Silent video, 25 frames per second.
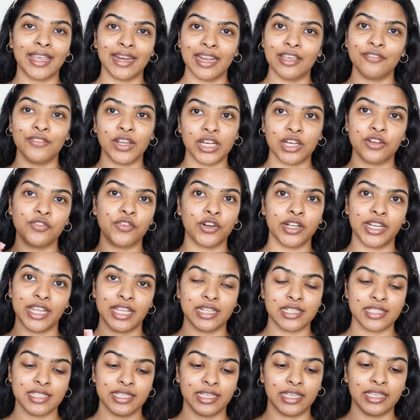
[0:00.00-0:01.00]
अगेन आई वेट फॉर
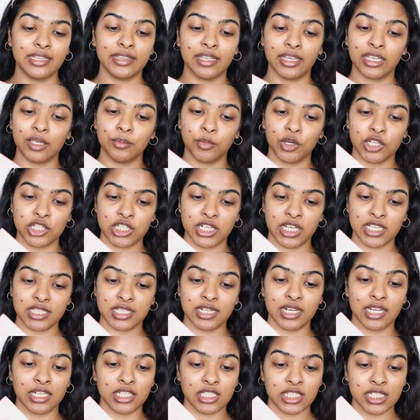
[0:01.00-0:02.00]
टेन सेकेंड ताकि
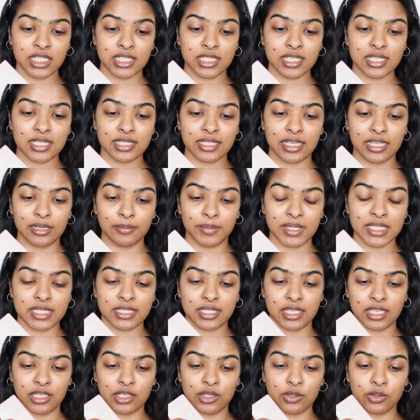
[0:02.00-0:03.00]
मॉइस्चराइजर अच्छे से स्किन में
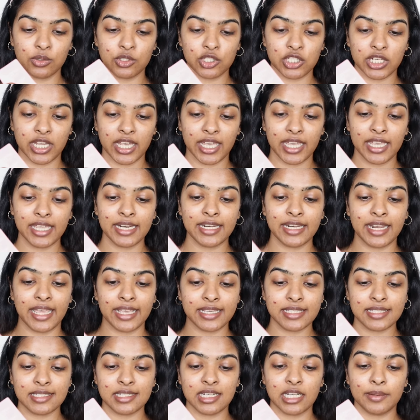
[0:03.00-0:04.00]
सिंक हो जाए
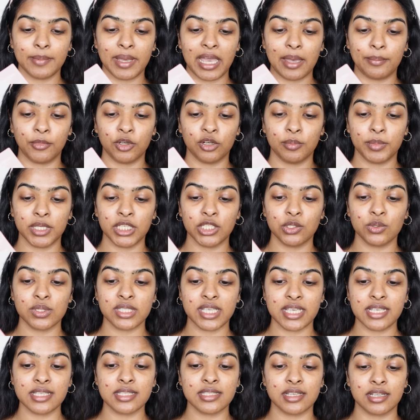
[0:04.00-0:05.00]
नेक्स्ट अप आई एम गोन बी
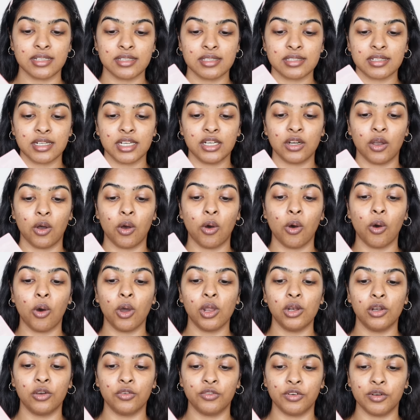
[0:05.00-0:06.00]
यूजिंग सनस्क्रीन
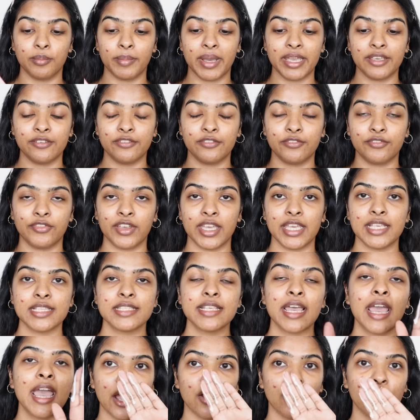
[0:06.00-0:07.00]
ऑल ओवर माई
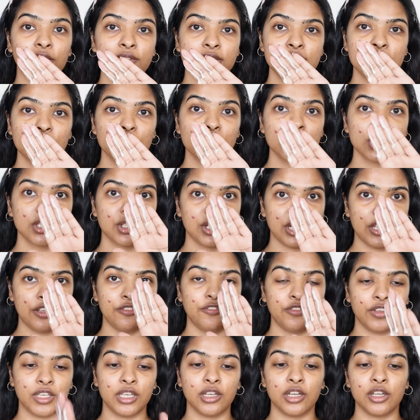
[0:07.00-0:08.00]
फेस आई ऑलवेज यूज थ्री
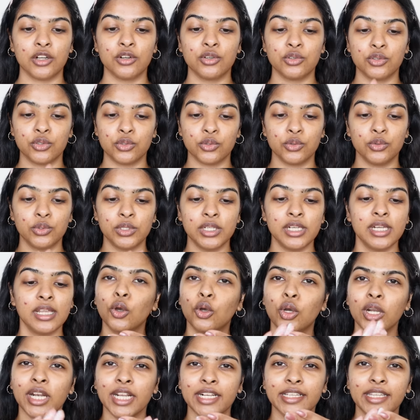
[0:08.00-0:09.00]
फिंगर रूल
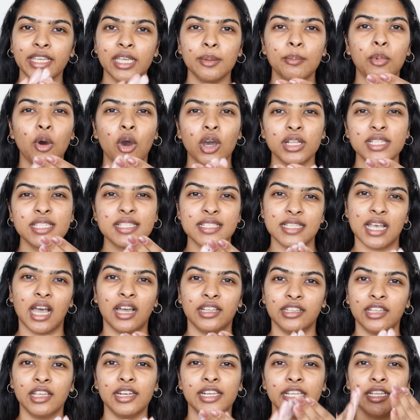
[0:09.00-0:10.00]
लोग को लगता है ये बहुत
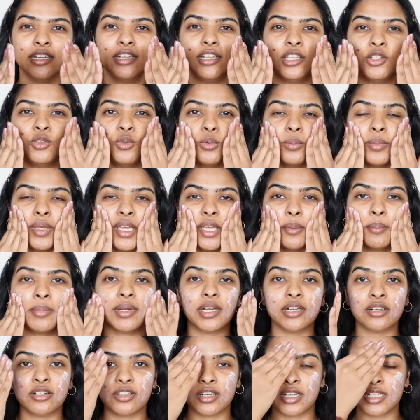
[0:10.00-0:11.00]
ज्यादा ले रही हूँ मैं
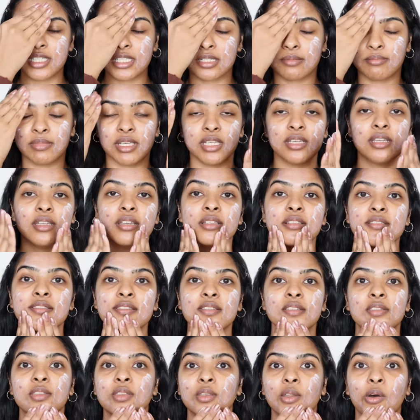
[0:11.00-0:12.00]
बट ट्रस्ट मी
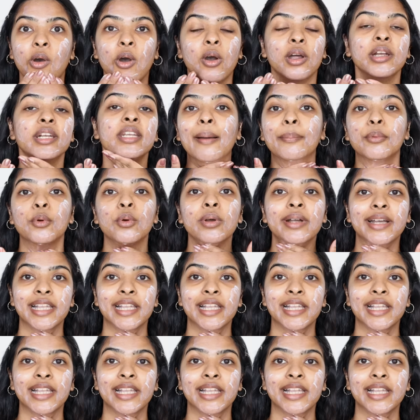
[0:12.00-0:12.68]
इट्स नॉट आपको